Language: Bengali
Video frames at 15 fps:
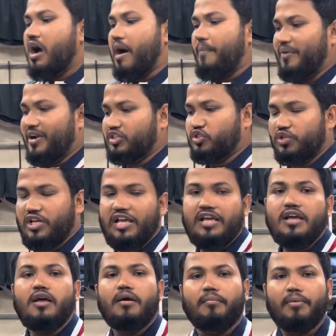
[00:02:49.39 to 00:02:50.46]
আপনারা যদি
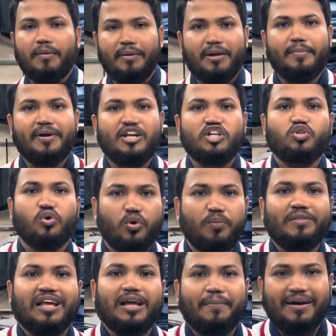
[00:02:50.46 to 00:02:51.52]
বেবার বিডি শোরুম
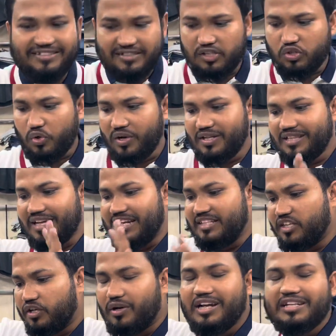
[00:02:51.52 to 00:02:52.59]
থেকে পারচেস করেন তাহলে
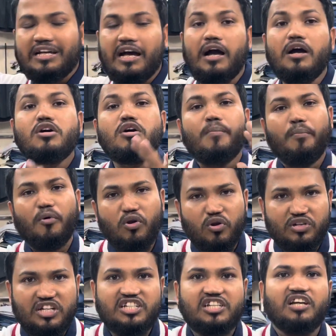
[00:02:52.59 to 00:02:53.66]
যে কোনো একটা পোলো
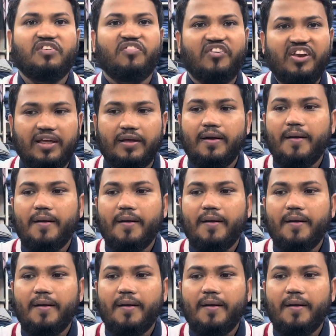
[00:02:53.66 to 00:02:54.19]
টি শার্ট ফ্রি